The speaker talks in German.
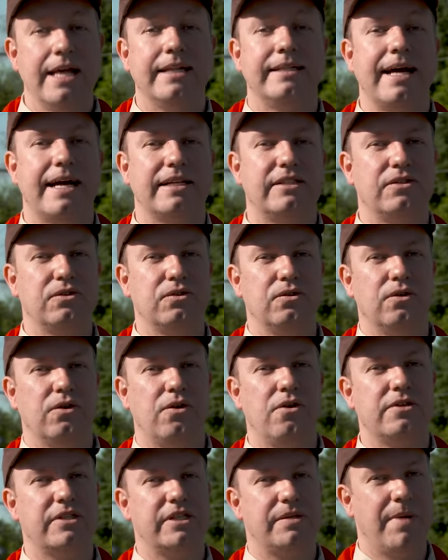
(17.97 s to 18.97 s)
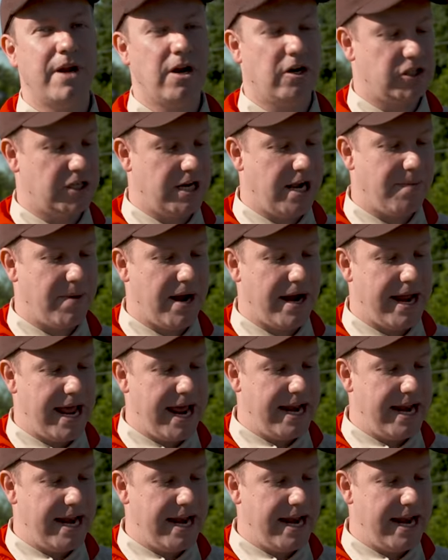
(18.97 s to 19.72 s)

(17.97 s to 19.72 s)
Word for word: Dazu löse ich mir noch schnell mein